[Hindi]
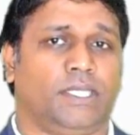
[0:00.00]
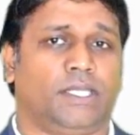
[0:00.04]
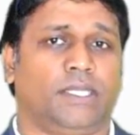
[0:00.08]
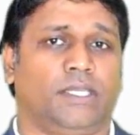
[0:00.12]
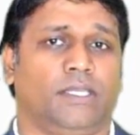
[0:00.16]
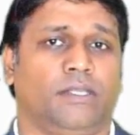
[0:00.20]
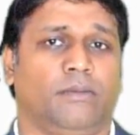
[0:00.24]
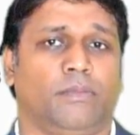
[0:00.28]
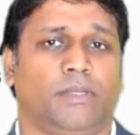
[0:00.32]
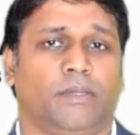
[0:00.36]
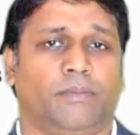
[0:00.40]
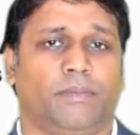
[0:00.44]
दिए
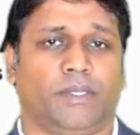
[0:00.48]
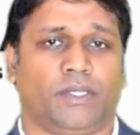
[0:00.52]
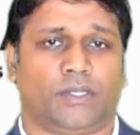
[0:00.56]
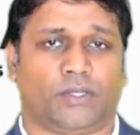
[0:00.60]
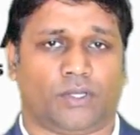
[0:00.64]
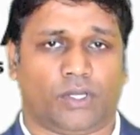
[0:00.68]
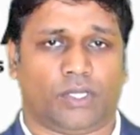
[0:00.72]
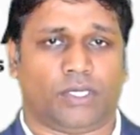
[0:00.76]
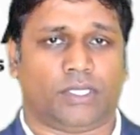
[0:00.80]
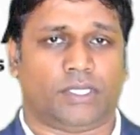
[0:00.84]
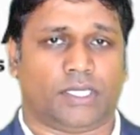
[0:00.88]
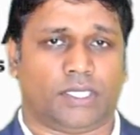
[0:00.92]
गए नंबर पर
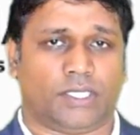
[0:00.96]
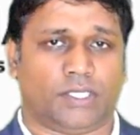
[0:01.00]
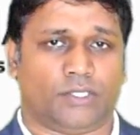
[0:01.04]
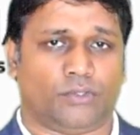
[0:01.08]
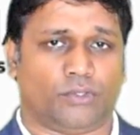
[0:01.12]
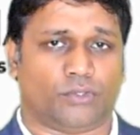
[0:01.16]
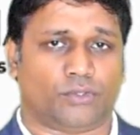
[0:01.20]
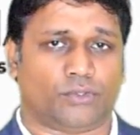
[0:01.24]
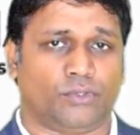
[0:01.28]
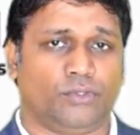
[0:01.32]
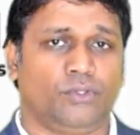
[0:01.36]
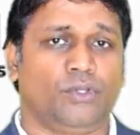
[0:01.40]
कॉल करें
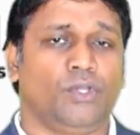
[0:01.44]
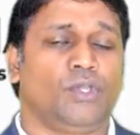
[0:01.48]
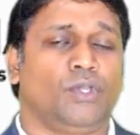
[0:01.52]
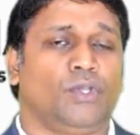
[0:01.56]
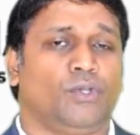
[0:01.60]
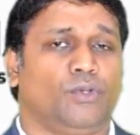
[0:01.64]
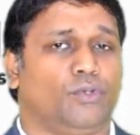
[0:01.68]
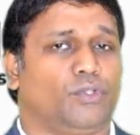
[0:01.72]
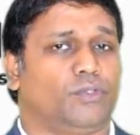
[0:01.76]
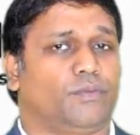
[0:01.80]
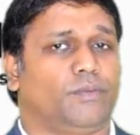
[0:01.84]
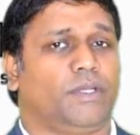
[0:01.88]
दोस्तों
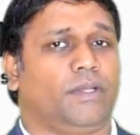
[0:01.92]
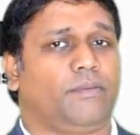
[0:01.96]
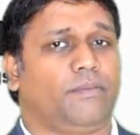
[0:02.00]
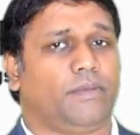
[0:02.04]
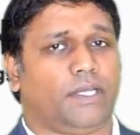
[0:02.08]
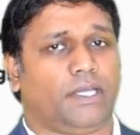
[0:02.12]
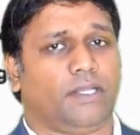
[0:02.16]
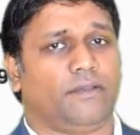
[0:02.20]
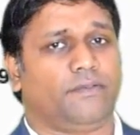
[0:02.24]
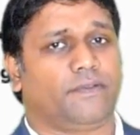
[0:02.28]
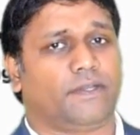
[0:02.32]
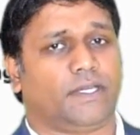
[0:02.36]
उसमें
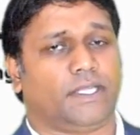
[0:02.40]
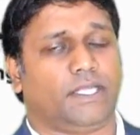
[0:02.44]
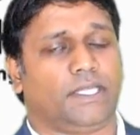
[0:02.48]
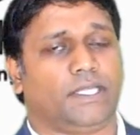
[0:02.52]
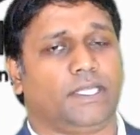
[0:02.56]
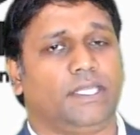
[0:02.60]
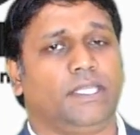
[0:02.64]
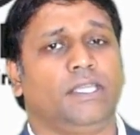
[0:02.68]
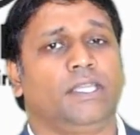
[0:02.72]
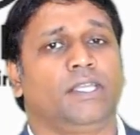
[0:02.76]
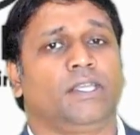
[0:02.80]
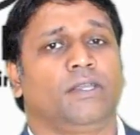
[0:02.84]
हम हेल्प
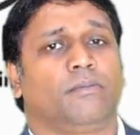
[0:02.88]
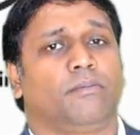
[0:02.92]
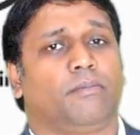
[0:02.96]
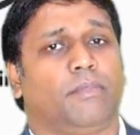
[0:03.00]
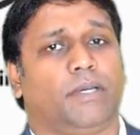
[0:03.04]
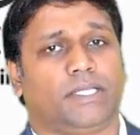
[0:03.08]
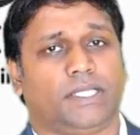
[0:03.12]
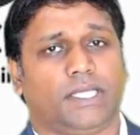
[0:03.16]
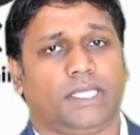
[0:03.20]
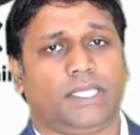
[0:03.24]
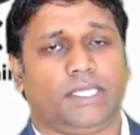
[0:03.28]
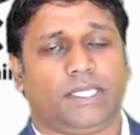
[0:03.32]
करेंगे
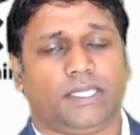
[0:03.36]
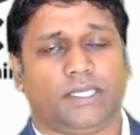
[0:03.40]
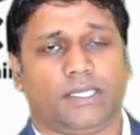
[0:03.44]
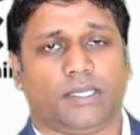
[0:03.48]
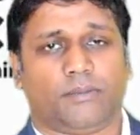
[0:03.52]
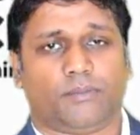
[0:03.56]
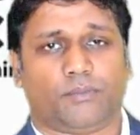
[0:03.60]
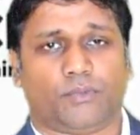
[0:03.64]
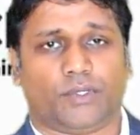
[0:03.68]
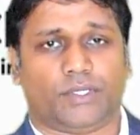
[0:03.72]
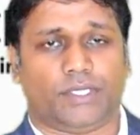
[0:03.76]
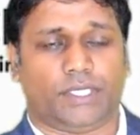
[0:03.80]
बताएंगे
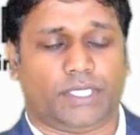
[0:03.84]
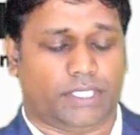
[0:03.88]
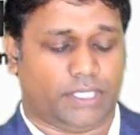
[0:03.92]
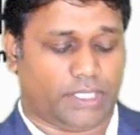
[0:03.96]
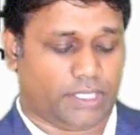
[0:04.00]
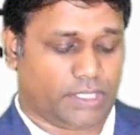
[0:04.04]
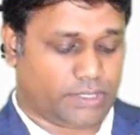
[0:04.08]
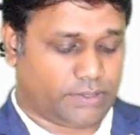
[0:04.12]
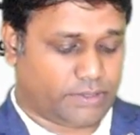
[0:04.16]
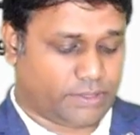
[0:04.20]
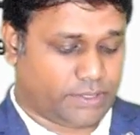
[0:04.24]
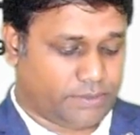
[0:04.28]
आपको
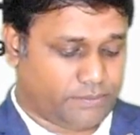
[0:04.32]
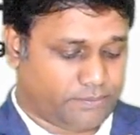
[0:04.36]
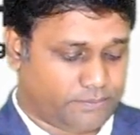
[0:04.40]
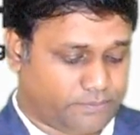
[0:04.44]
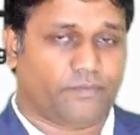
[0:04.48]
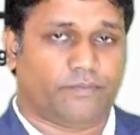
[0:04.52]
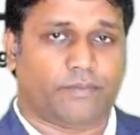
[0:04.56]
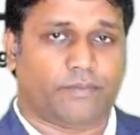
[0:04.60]
डिटेल से